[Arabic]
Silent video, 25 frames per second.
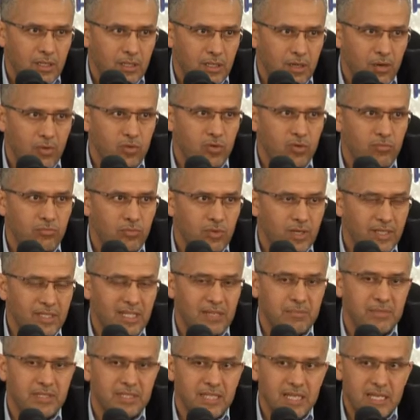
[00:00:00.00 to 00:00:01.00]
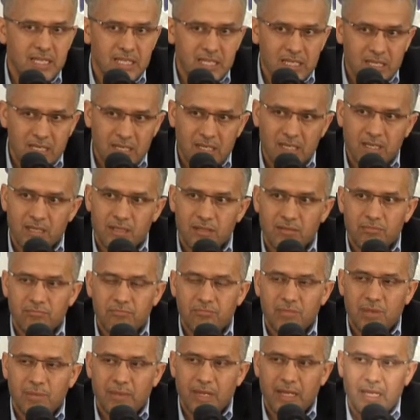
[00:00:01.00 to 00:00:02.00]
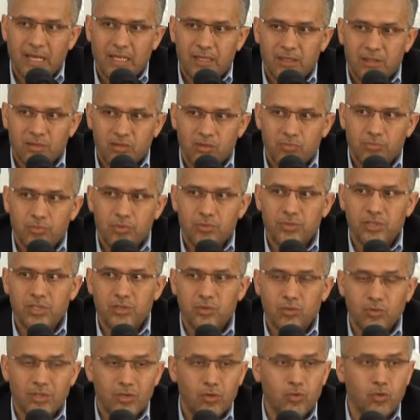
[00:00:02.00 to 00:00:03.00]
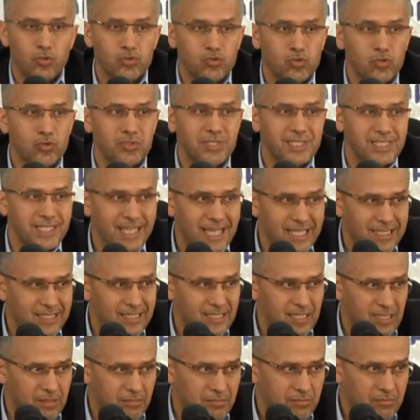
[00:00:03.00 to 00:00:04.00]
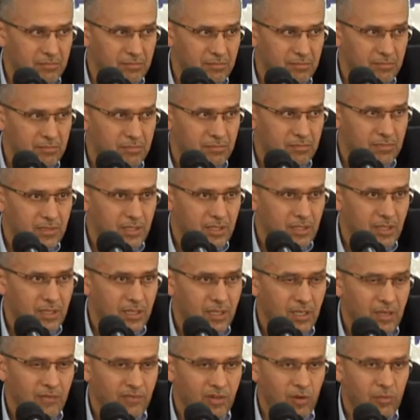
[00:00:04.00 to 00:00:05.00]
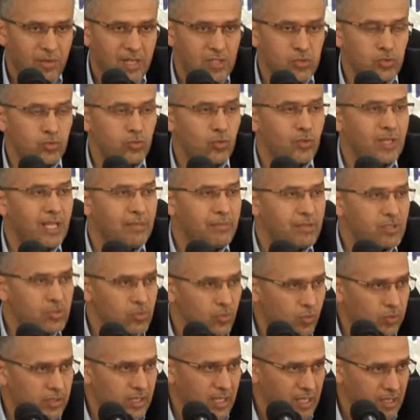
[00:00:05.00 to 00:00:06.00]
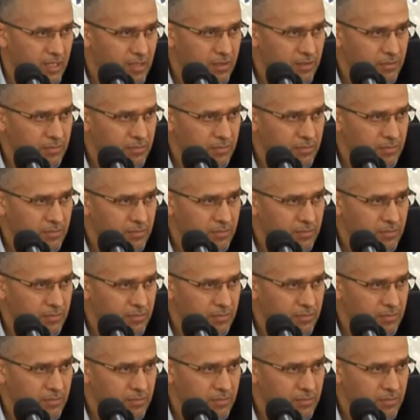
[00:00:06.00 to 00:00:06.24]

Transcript: كونهم مناضلين مدنيين بمعنى أنهم يدركون خصوصياته هم ليسوا طلاب سلطة